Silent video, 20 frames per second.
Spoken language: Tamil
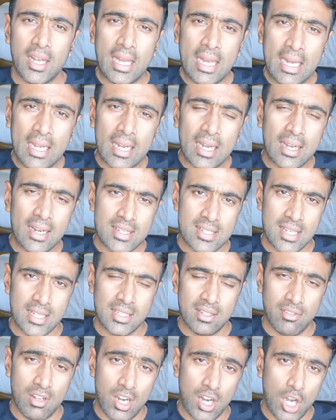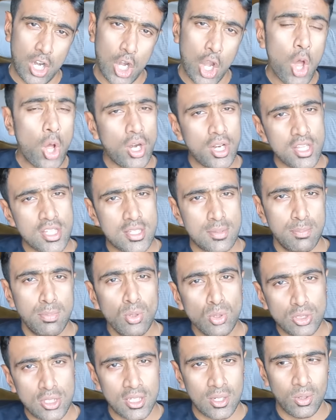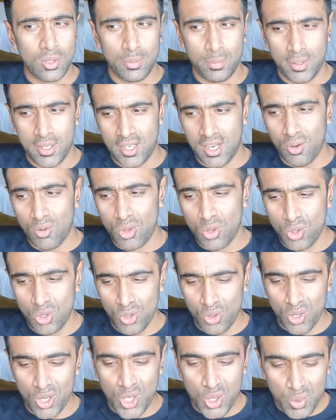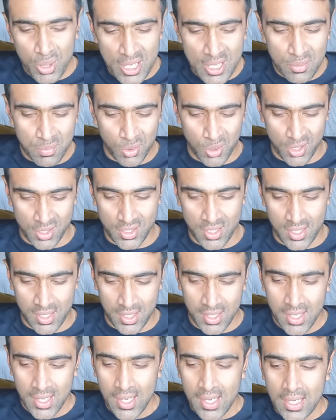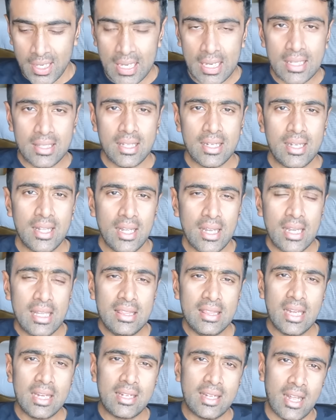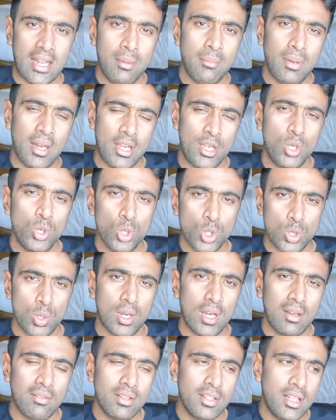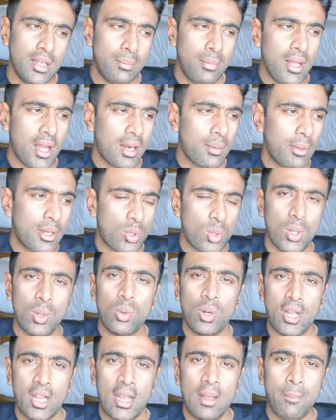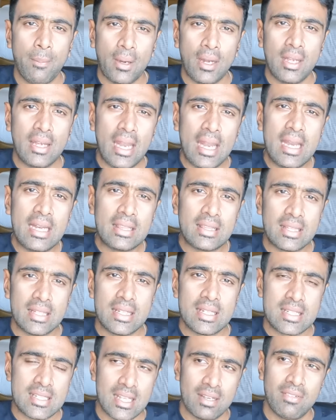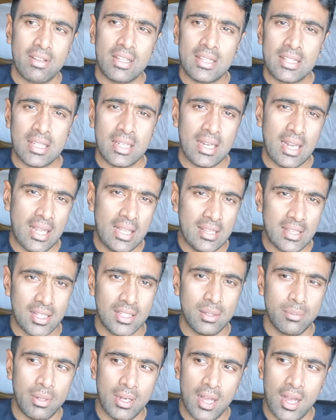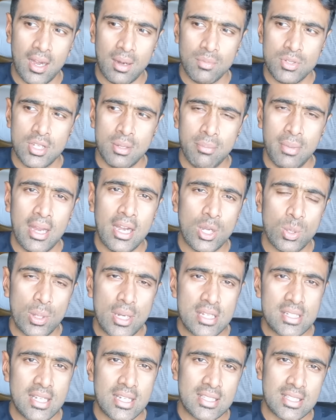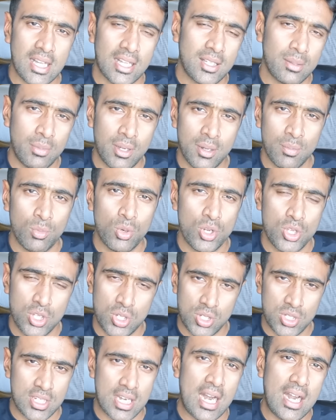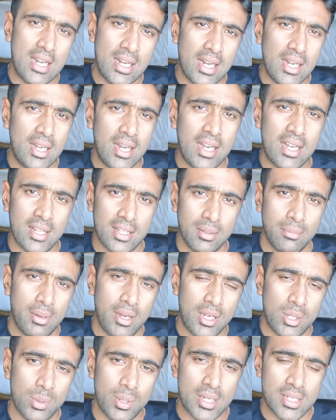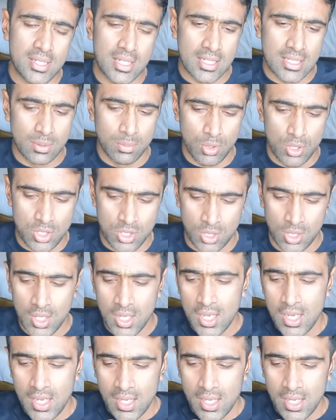இங்கிலாண்டை சேர்ந்தவர் லாரன்ஸ் பூத்னு ஒரு பேர் அவர் கூட ஒரு ட்வீட் போட்டிருந்தார் கிட்டத்தட்ட இந்த டைம் லைன் யூஸ்வலாக வந்து எப்படி ஆரம்பிக்கணும் ஒரு ஏப்ரல் எயித்து செவன்த்து நைன்த் அந்த மாதிரி ஆரம்பிச்சு மே டுவெண்ட்டி சிக்ஸ்த் அந்த மாதிரி முடிஞ்சிடும் ஸ்டாண்டர்ட் டேட் அந்த மே டுவெண்ட்டி சிக்ஸ்த் முடிஞ்சிடும்